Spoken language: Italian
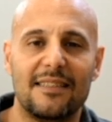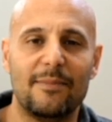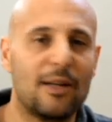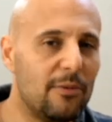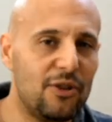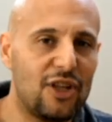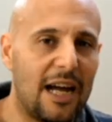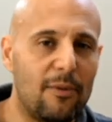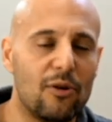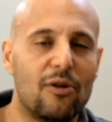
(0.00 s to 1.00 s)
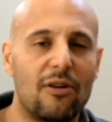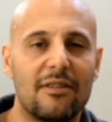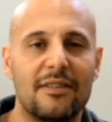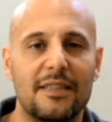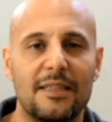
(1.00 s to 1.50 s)
Beh, cominciamo
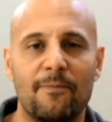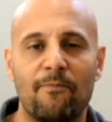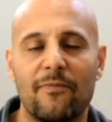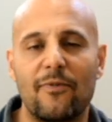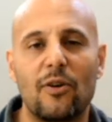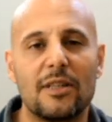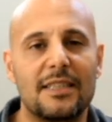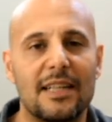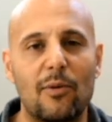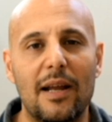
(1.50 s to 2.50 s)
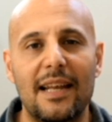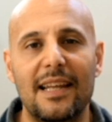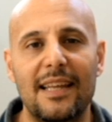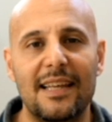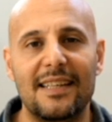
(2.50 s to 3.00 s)
con forse
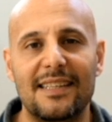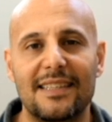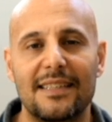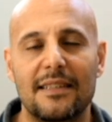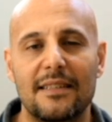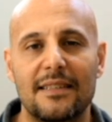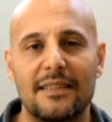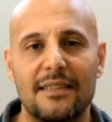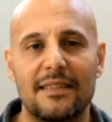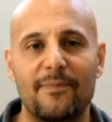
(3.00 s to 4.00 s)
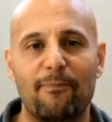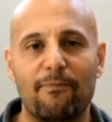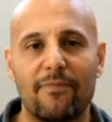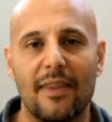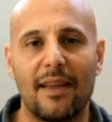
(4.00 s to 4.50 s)
quelli, ehm,
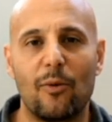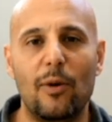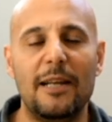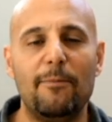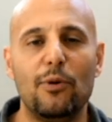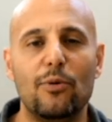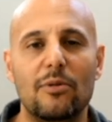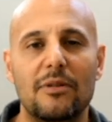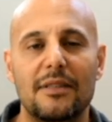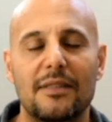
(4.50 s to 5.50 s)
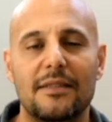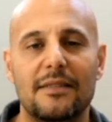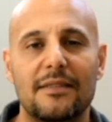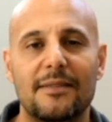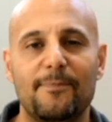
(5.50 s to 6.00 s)
quelli più ehm,